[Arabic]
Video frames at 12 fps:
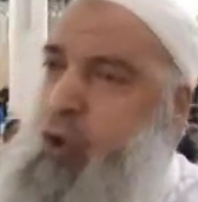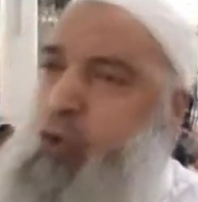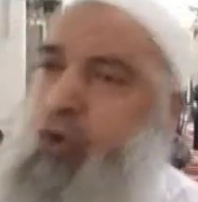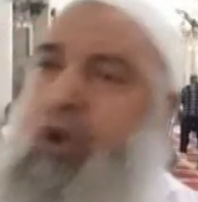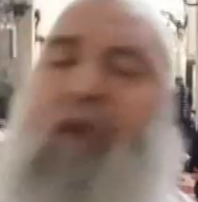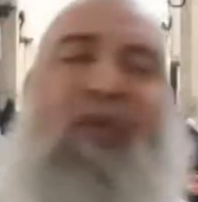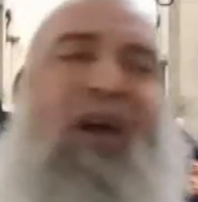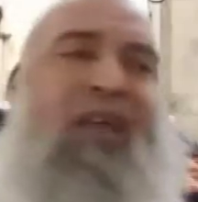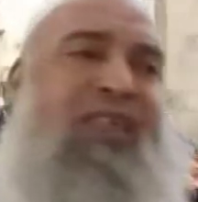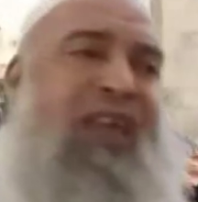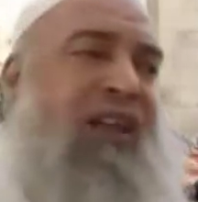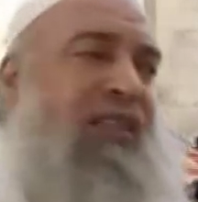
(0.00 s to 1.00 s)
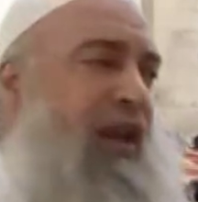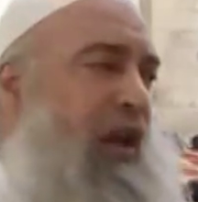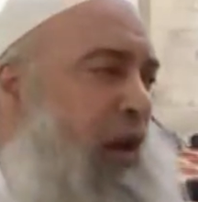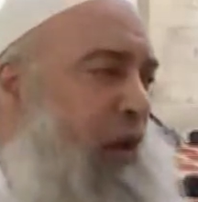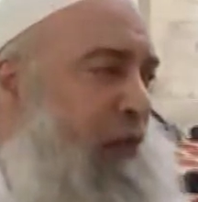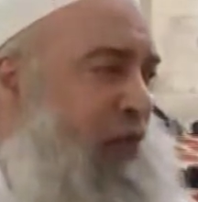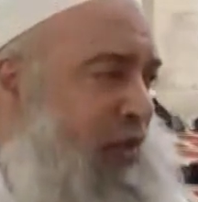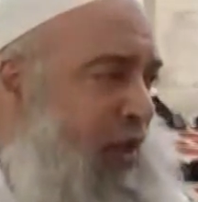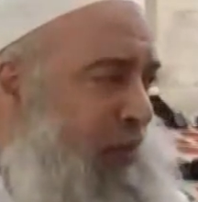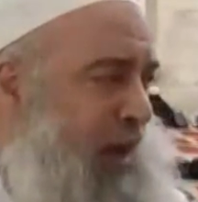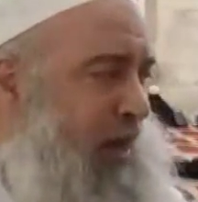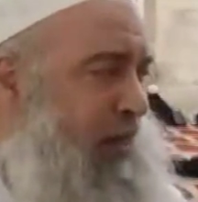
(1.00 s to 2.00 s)
والنفخة الثالثة اللي هي نفخة
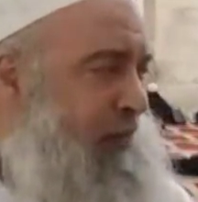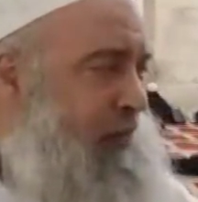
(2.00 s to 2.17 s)
البعث